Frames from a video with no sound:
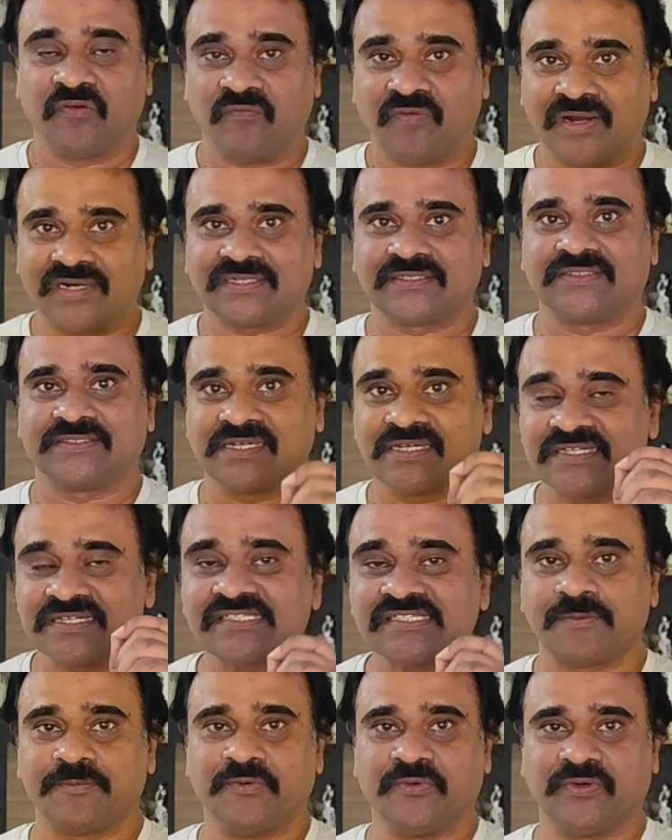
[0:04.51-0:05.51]
வாழறதுக்காக
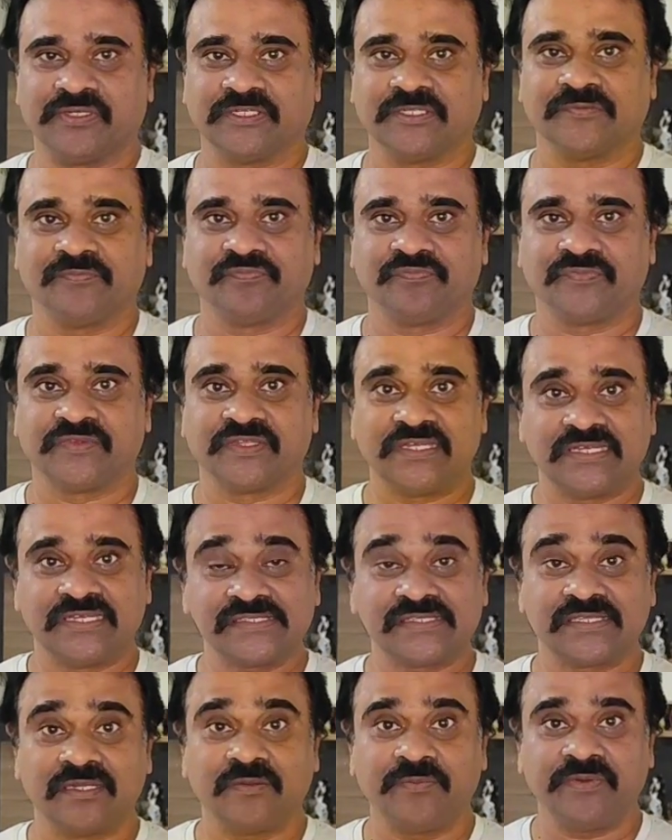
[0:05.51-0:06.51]
சாப்பிடுவாங்க
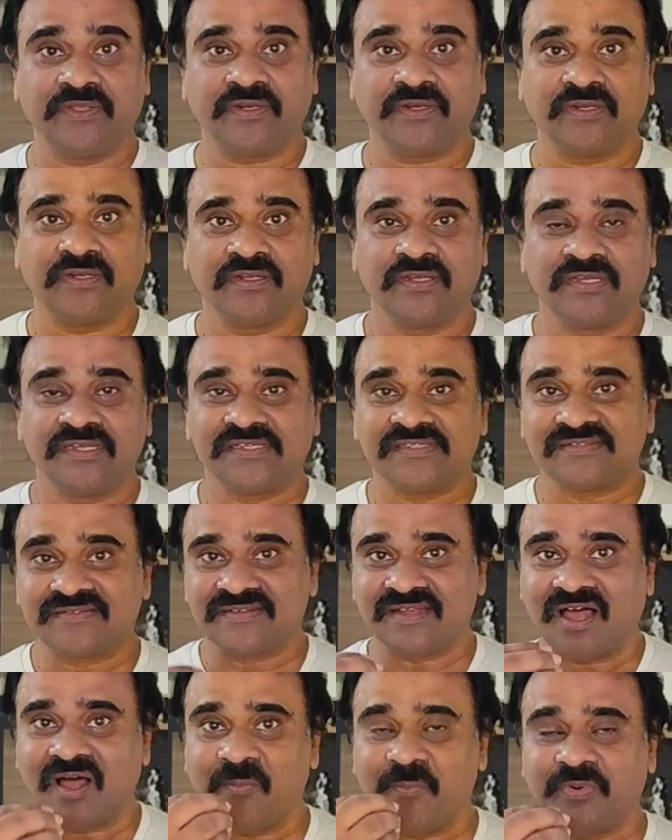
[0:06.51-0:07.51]
சில பேர்
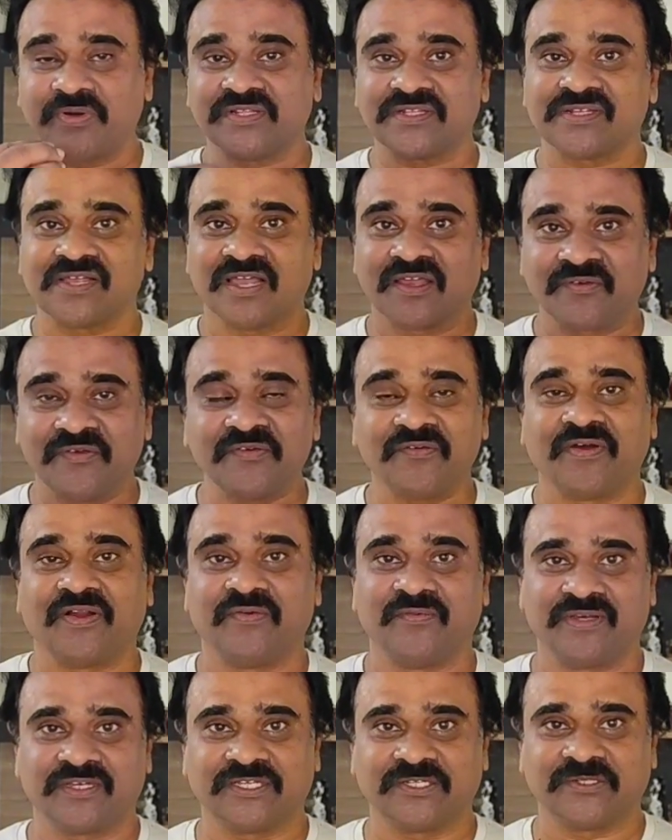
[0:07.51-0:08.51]
சாப்பிட்றதுக்காகவே
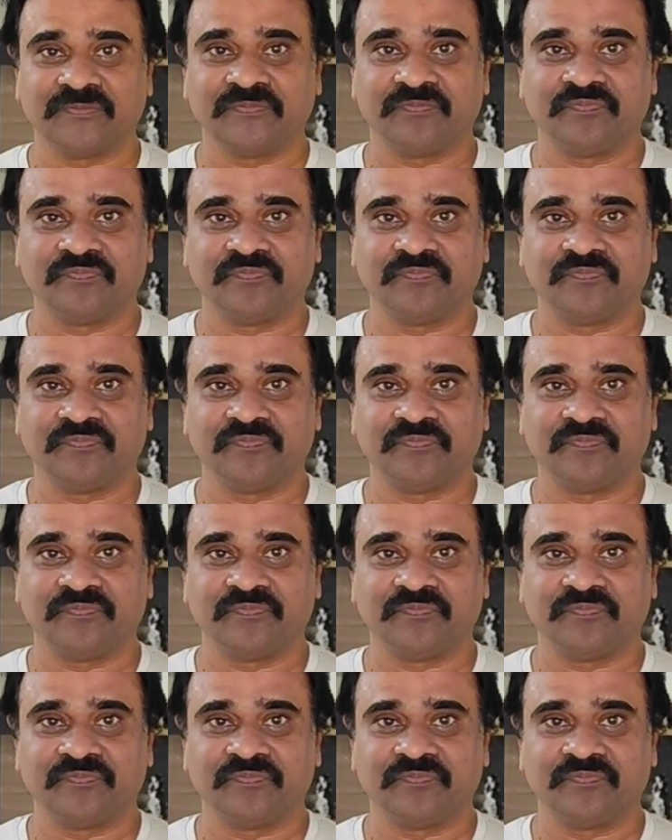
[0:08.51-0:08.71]
வாழ்வாங்க